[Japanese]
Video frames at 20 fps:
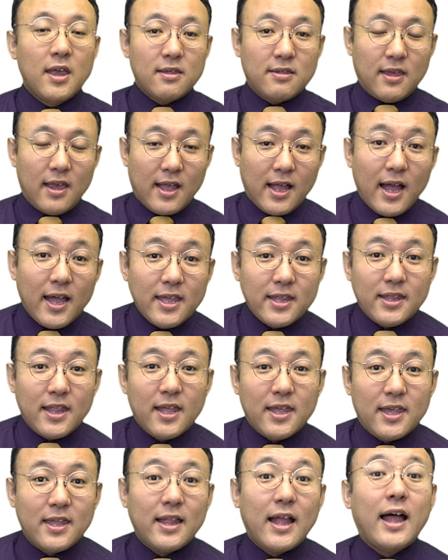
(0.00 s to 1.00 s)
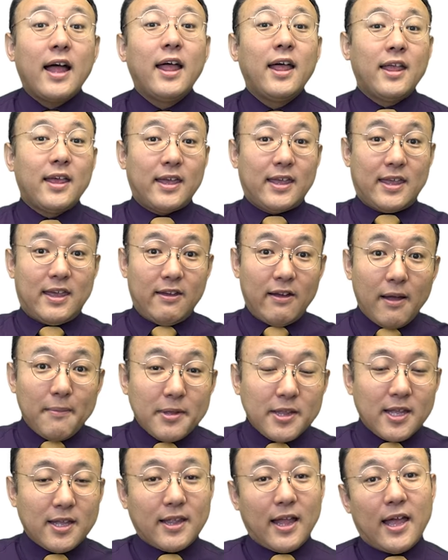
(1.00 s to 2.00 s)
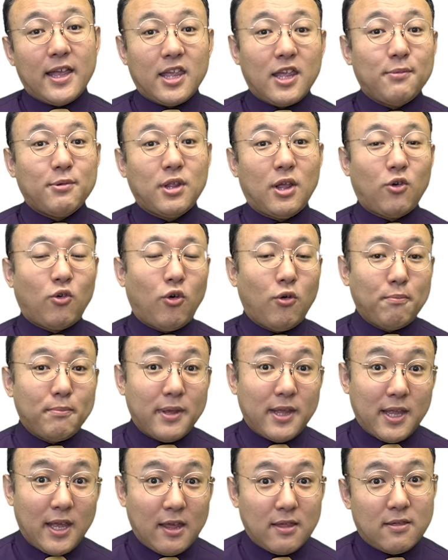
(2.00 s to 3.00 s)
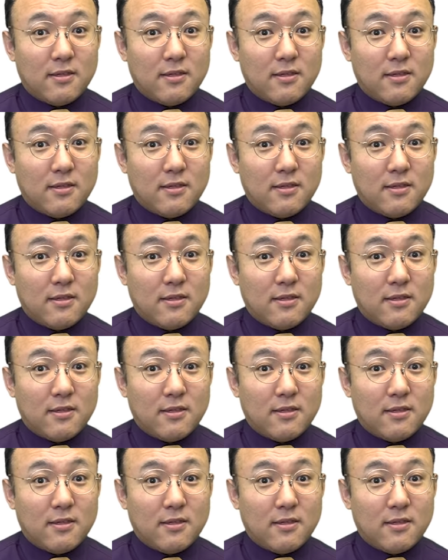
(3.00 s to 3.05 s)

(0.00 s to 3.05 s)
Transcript: 世界的な極めて大規模なコンビニエ